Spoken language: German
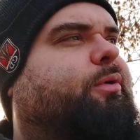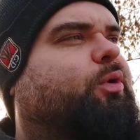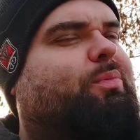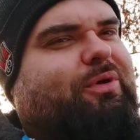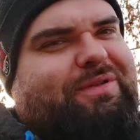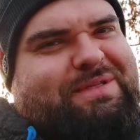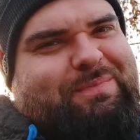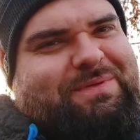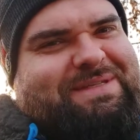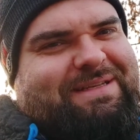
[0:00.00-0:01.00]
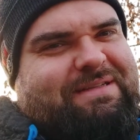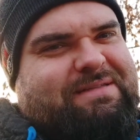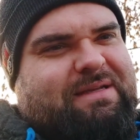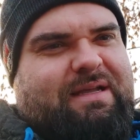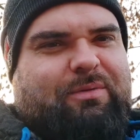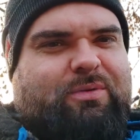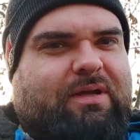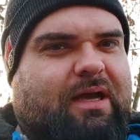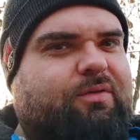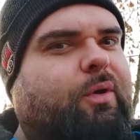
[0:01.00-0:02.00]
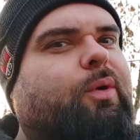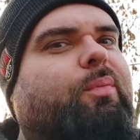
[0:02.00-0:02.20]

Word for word: über 90% Prozent der Zigarren unter 8 Euro